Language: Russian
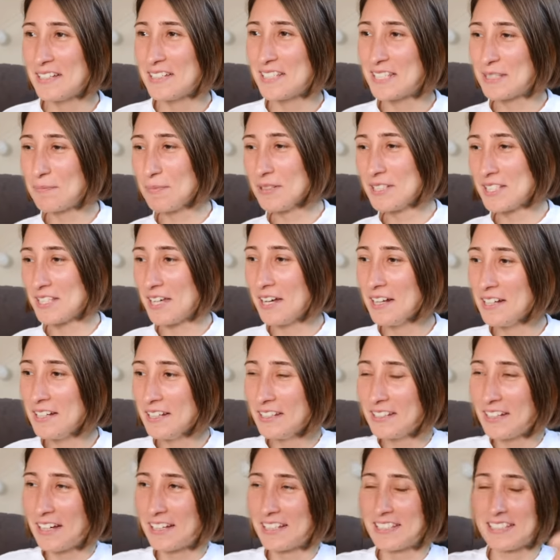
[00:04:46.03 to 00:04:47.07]

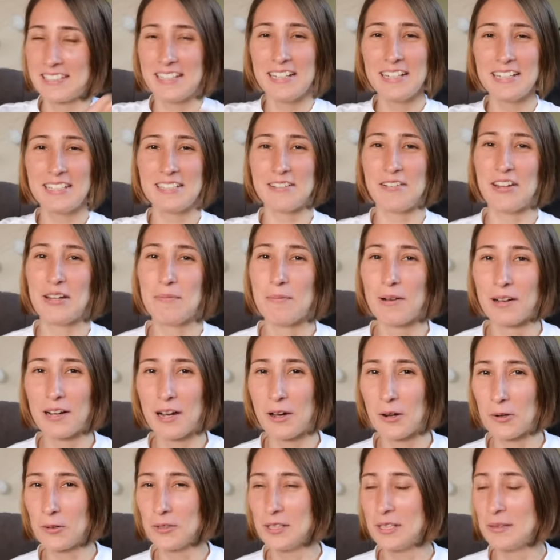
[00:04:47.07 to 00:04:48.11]
специальные, как знаете, во время
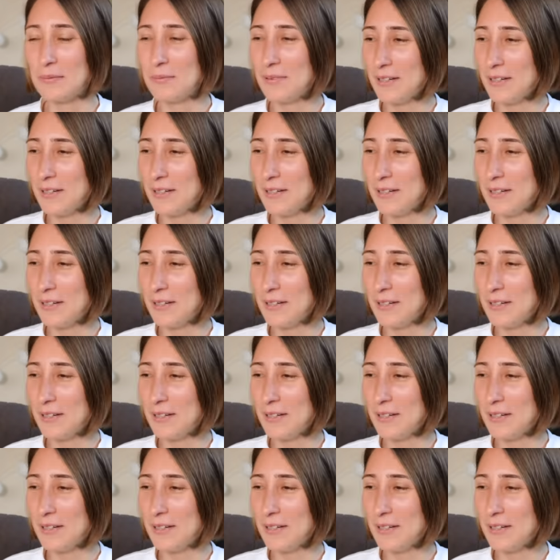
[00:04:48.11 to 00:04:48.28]
короны